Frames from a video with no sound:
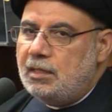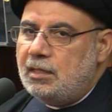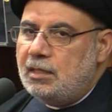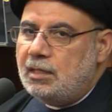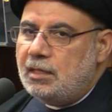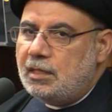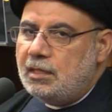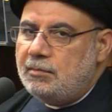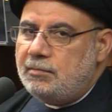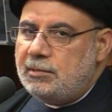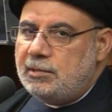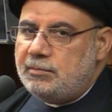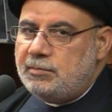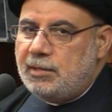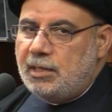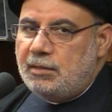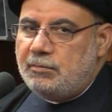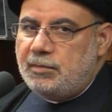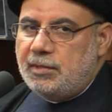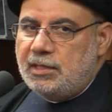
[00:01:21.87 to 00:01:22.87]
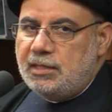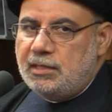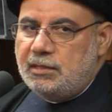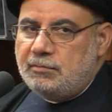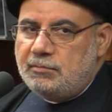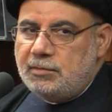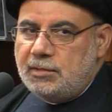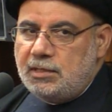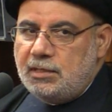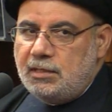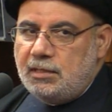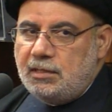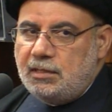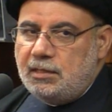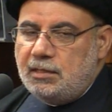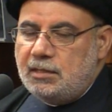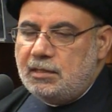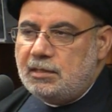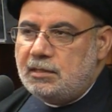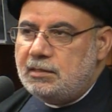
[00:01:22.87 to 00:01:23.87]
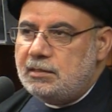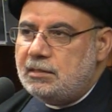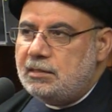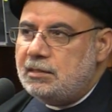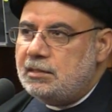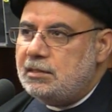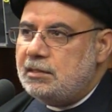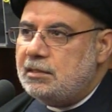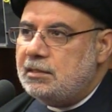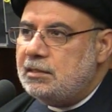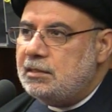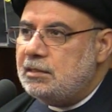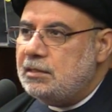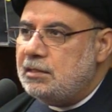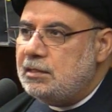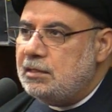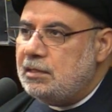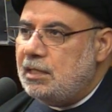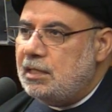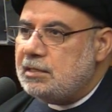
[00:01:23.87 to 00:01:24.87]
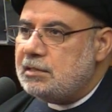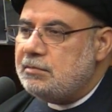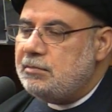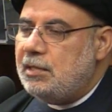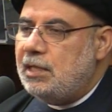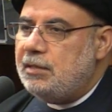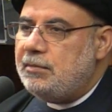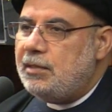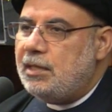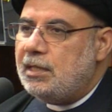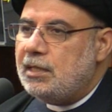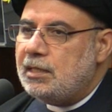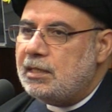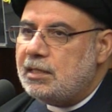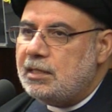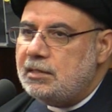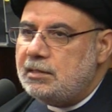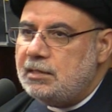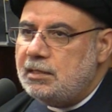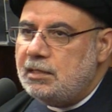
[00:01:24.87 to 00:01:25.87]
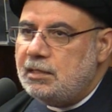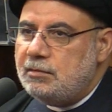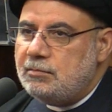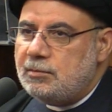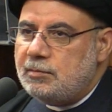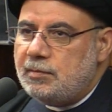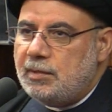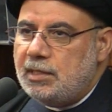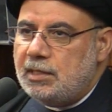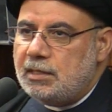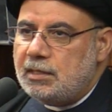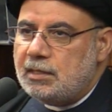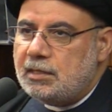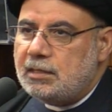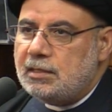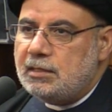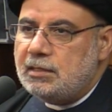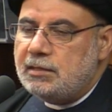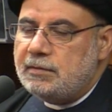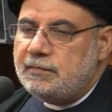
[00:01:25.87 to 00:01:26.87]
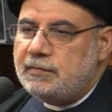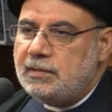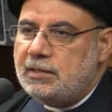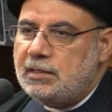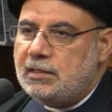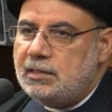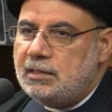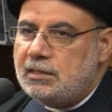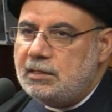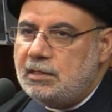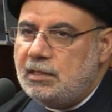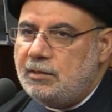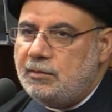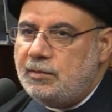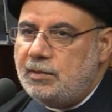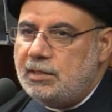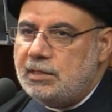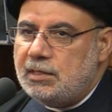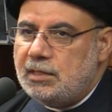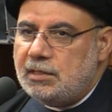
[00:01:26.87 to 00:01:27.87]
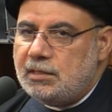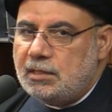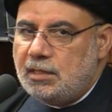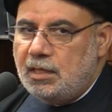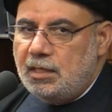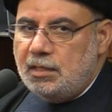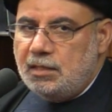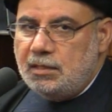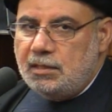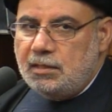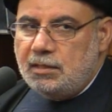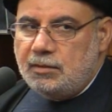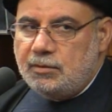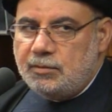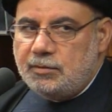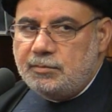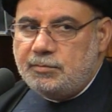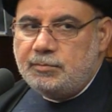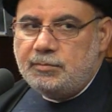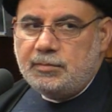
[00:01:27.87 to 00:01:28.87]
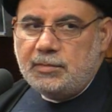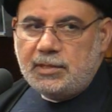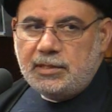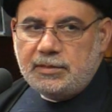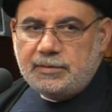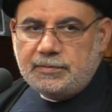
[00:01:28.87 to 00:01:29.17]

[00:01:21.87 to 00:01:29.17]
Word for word: ضمن ما بين به أسباب حركته المباركة في توعية هذه الأمة